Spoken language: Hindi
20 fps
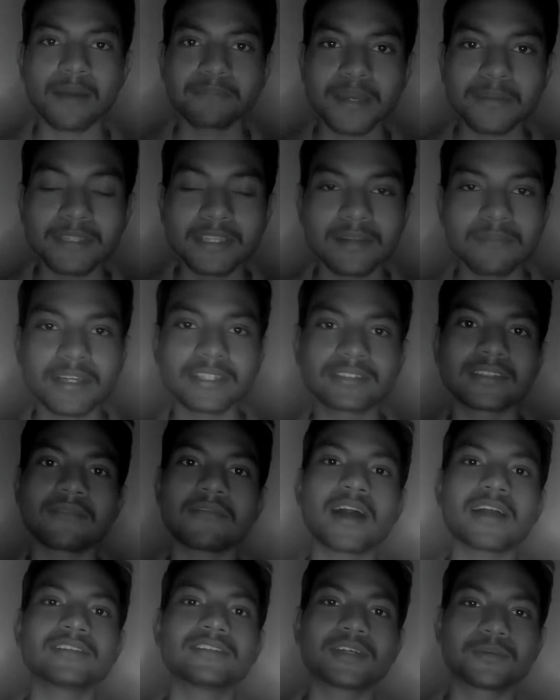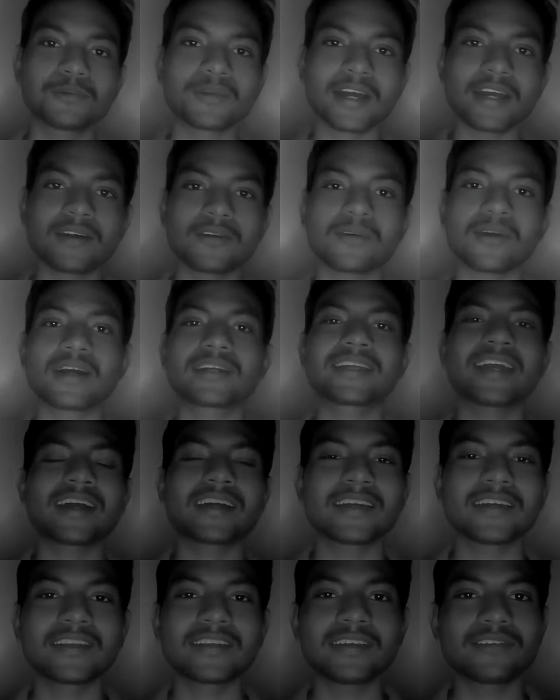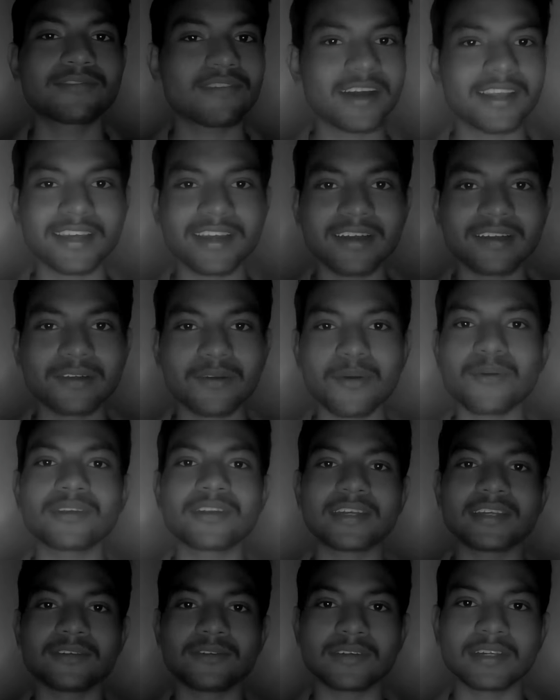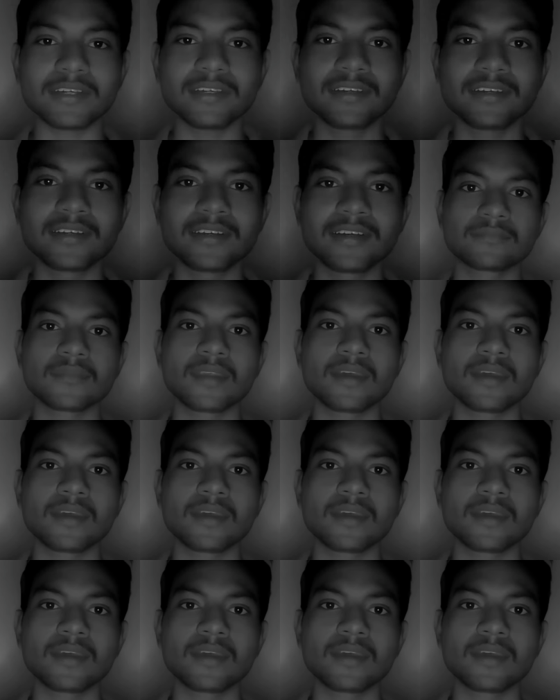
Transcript: आपके भी दिल में सवाल जरूर आया होगा कि आखिर ये फारेहा कौन नहीं होगी